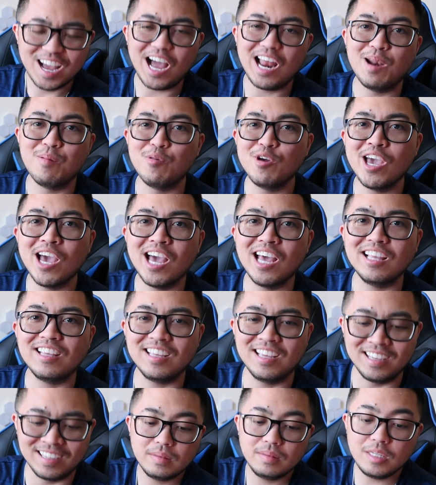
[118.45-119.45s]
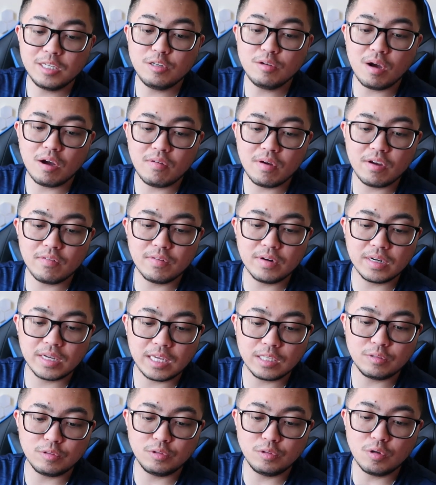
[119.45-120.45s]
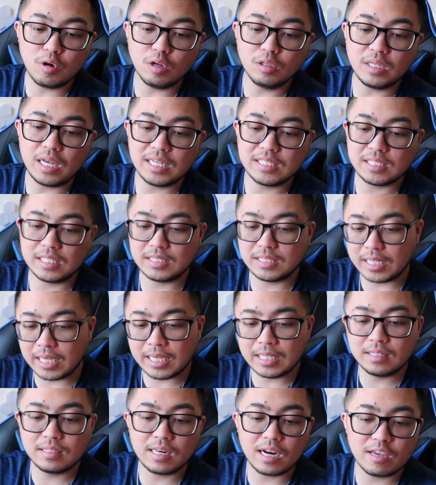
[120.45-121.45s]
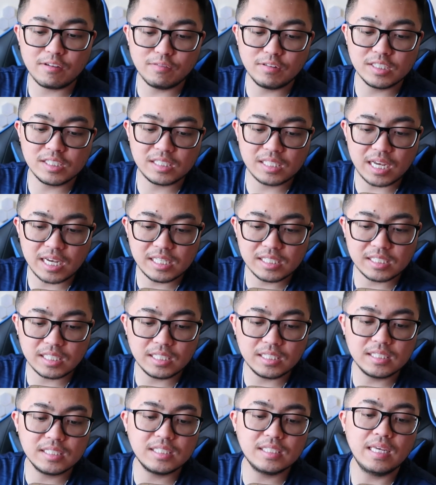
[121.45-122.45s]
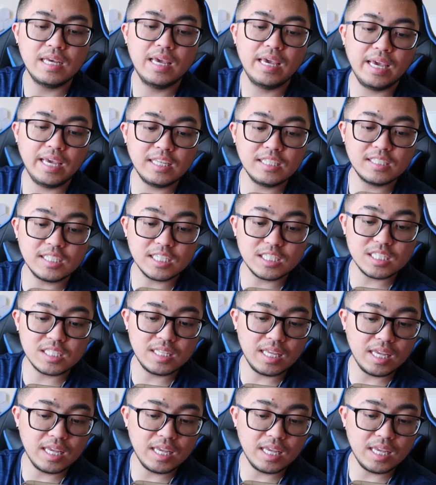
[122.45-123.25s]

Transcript: Alam mo yan. Did you however get to do all SSN, driver's license, and such